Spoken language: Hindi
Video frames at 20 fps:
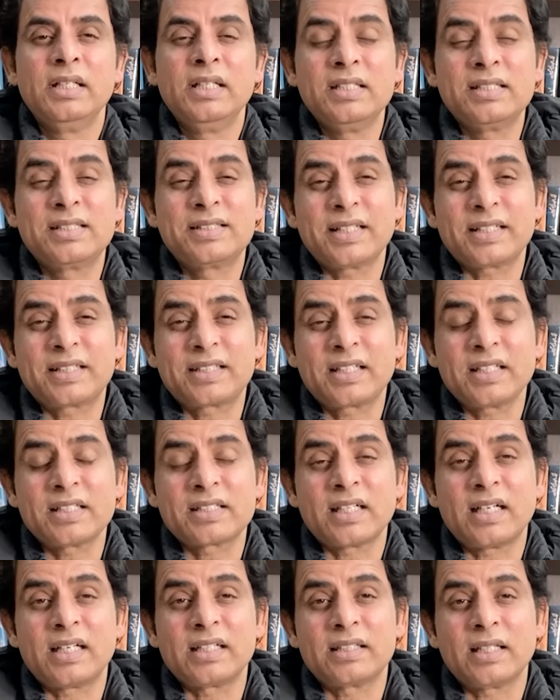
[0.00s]
इज्जत के
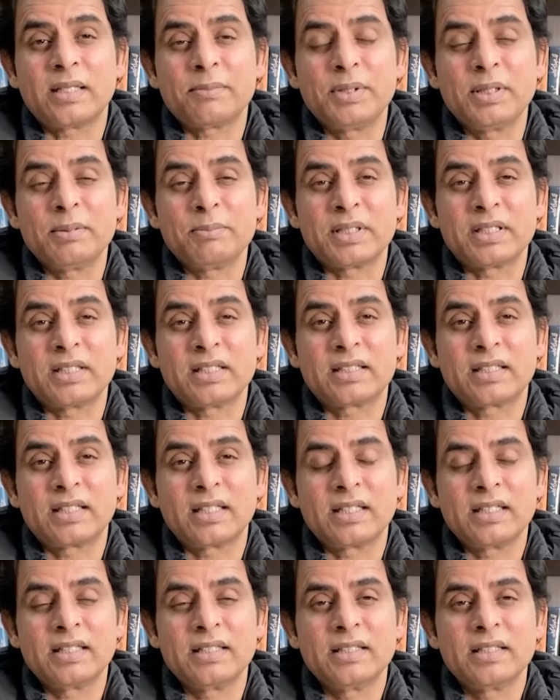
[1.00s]
साथ आपने मदद
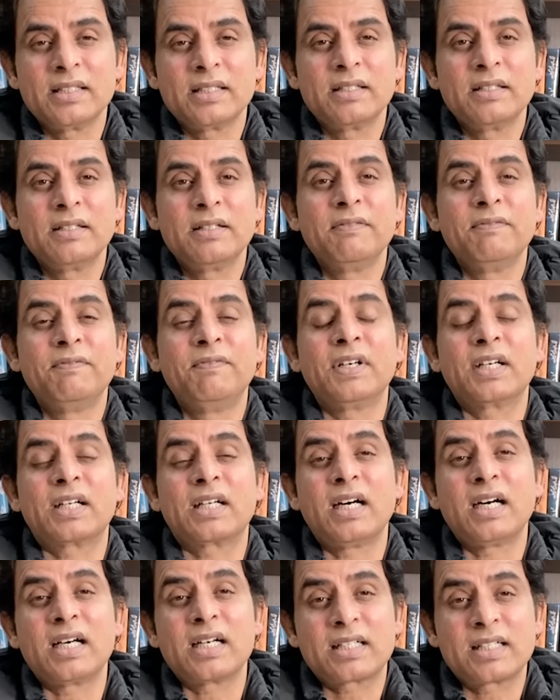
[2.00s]
करनी है
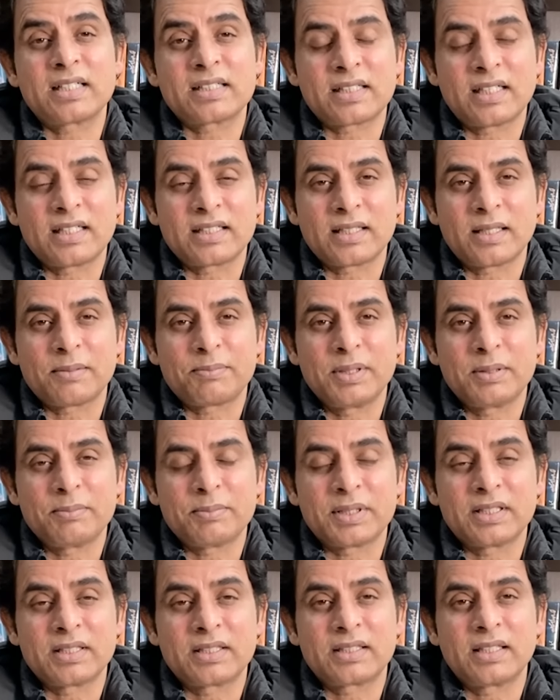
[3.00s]
वकार के साथ आपने
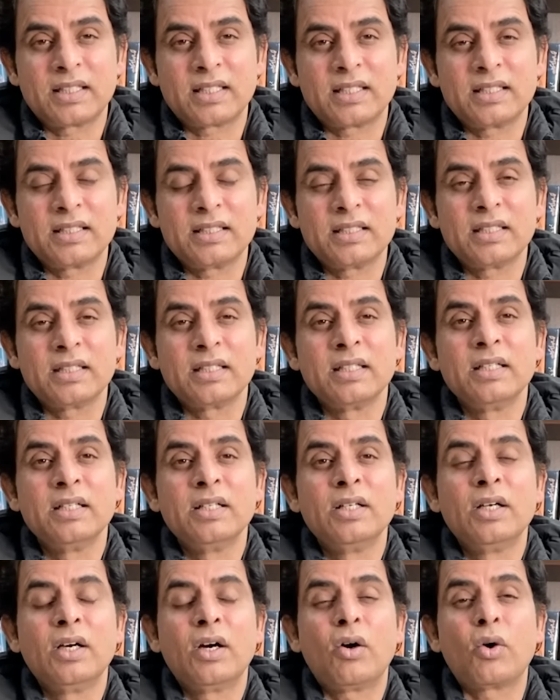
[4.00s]
मदद करनी है
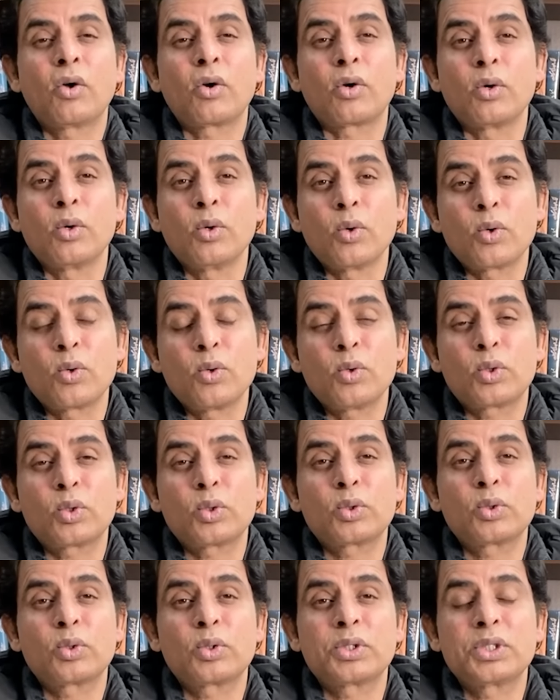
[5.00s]
और लोगों
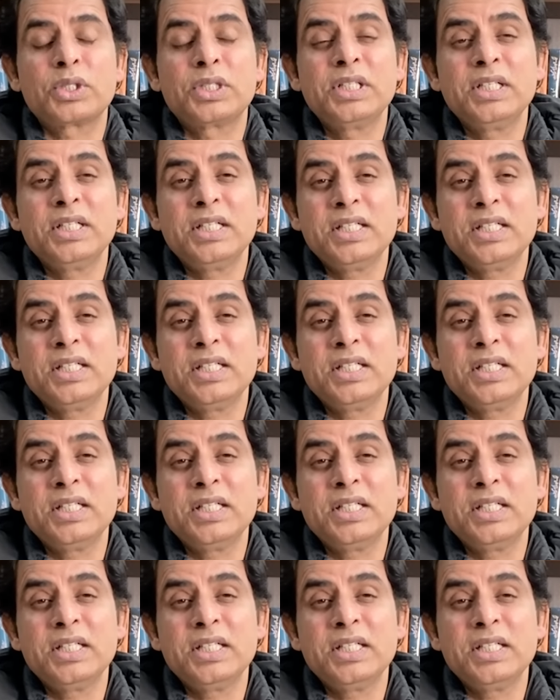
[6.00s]
की